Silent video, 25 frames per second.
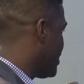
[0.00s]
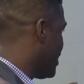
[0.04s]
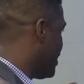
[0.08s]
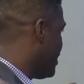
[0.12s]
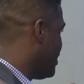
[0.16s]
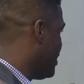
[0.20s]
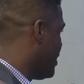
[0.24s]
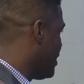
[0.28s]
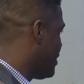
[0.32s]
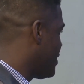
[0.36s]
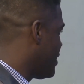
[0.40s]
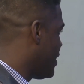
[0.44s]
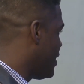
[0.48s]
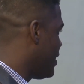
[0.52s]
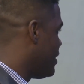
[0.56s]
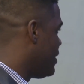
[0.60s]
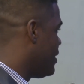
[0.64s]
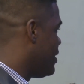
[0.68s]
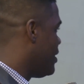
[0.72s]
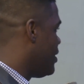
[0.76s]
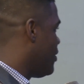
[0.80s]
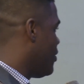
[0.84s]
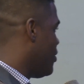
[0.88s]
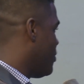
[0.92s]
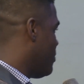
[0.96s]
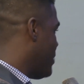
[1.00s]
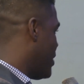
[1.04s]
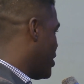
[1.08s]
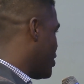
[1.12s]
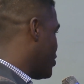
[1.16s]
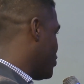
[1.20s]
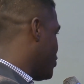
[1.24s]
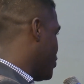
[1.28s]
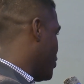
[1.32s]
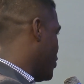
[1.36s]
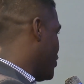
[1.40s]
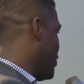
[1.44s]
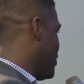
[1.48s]
Talita,
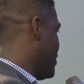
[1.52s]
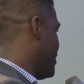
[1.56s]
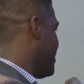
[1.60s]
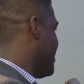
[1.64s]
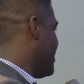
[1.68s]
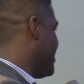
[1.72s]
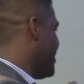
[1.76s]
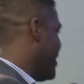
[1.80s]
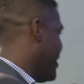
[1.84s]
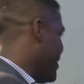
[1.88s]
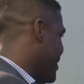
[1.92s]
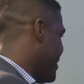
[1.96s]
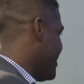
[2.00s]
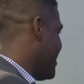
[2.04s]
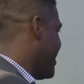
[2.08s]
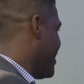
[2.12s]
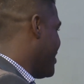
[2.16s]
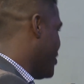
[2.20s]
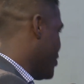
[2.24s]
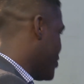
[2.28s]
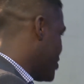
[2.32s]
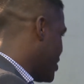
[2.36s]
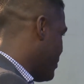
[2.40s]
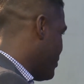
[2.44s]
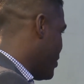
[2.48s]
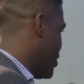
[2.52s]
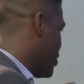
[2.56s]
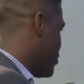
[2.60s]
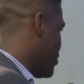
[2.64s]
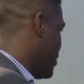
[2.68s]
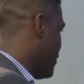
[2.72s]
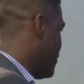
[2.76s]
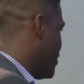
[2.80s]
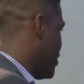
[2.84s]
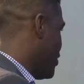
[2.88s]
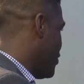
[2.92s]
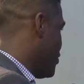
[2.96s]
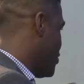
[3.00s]
pastor, né, que Deus abençoe
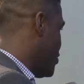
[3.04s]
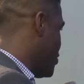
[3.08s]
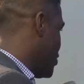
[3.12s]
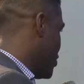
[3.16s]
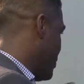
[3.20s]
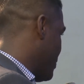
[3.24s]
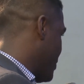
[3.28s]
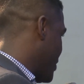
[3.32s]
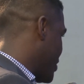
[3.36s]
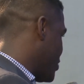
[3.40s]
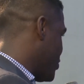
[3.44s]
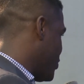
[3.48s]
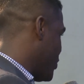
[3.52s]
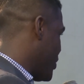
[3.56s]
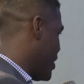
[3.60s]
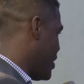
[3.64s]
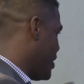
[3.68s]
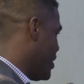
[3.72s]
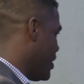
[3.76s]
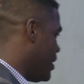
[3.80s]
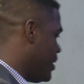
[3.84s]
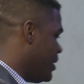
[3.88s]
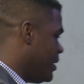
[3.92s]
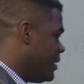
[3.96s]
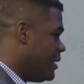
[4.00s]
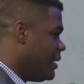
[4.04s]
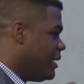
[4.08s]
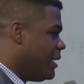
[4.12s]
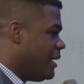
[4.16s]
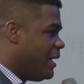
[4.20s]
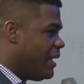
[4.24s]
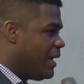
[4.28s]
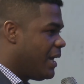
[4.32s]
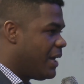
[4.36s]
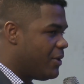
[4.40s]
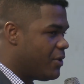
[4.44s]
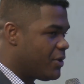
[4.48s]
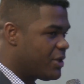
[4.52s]
a vida do senhor, pastor Renan,
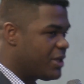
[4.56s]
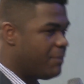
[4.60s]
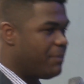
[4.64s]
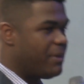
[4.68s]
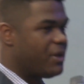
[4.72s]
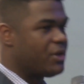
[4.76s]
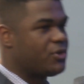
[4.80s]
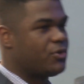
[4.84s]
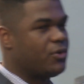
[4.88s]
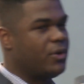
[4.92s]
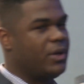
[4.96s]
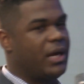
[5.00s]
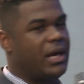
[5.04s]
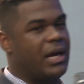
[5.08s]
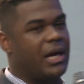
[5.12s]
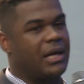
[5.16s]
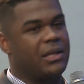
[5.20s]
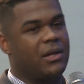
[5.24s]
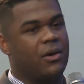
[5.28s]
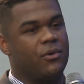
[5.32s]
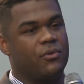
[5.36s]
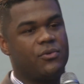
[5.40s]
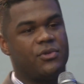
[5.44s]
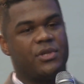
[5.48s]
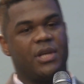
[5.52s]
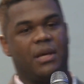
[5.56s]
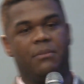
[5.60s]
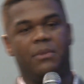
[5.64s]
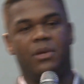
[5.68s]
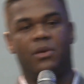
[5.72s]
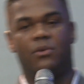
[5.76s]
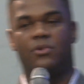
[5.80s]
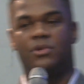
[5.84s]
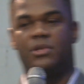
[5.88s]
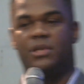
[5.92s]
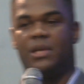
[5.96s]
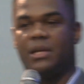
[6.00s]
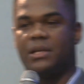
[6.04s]
que Deus abençoe cada um dos
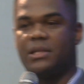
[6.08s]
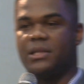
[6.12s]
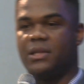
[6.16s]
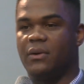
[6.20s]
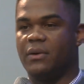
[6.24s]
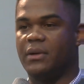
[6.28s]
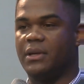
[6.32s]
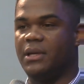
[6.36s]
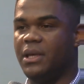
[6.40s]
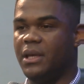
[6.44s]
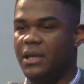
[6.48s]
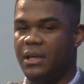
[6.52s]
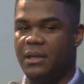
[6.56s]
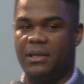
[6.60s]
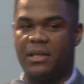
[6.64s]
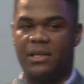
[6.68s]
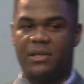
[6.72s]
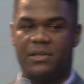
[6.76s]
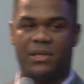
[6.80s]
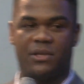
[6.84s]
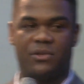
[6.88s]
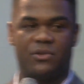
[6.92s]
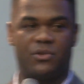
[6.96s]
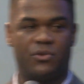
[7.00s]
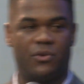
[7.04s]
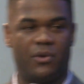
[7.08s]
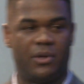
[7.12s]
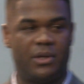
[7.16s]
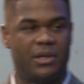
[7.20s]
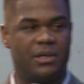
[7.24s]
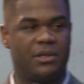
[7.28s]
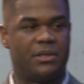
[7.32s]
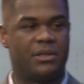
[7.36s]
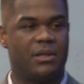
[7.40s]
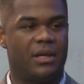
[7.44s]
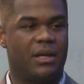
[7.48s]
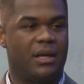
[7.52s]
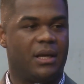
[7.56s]
amigos que estão aqui,
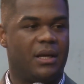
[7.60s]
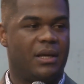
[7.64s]
intercessores,